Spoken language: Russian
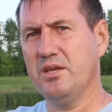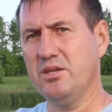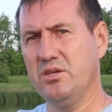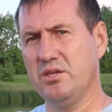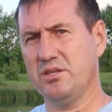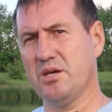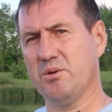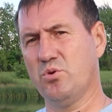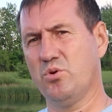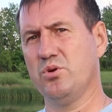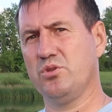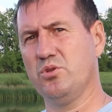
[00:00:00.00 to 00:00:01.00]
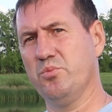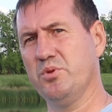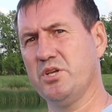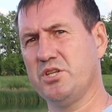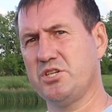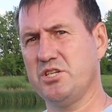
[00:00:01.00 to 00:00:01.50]
и там уходит
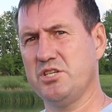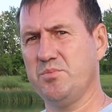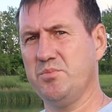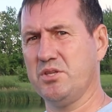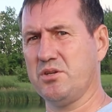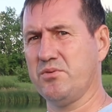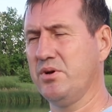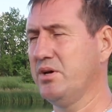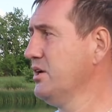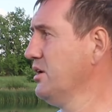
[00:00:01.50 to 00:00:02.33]
глубина на 6 метров.